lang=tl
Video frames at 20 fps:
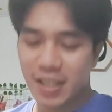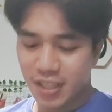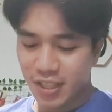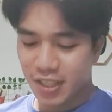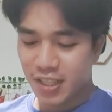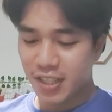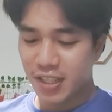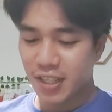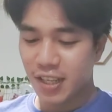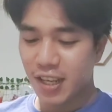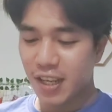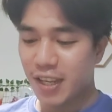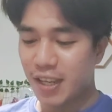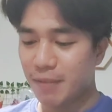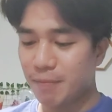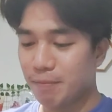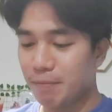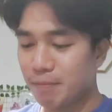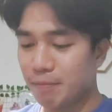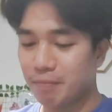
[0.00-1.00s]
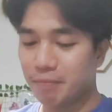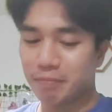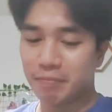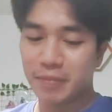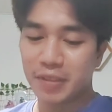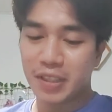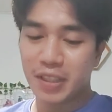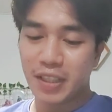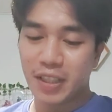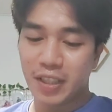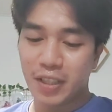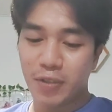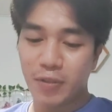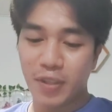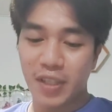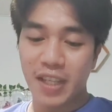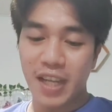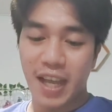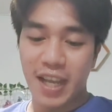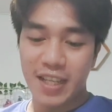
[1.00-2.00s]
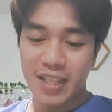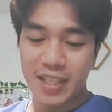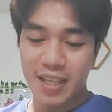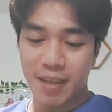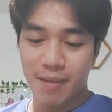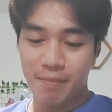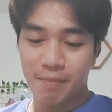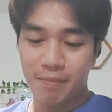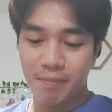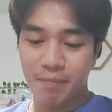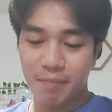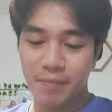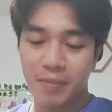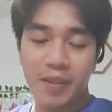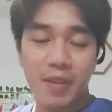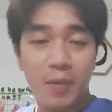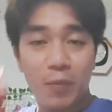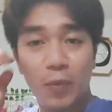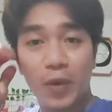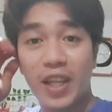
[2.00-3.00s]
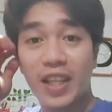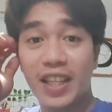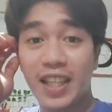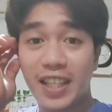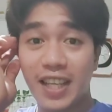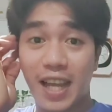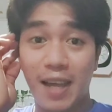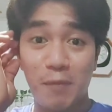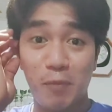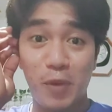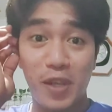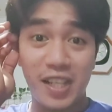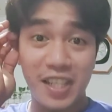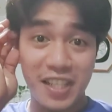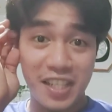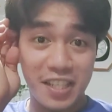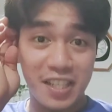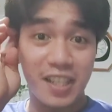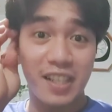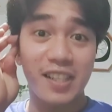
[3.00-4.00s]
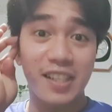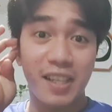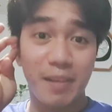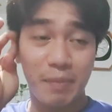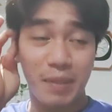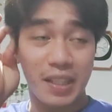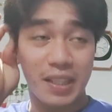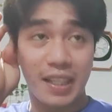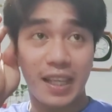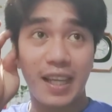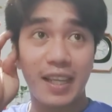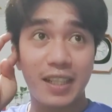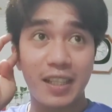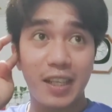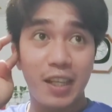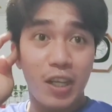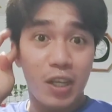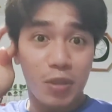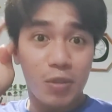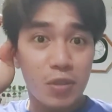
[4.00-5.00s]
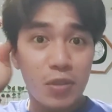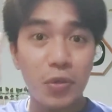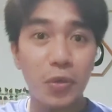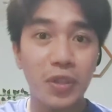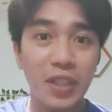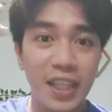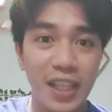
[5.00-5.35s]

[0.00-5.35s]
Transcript: Kaya gusto ko sana ako lang yung gagawa na magkulay sa buhok ko. So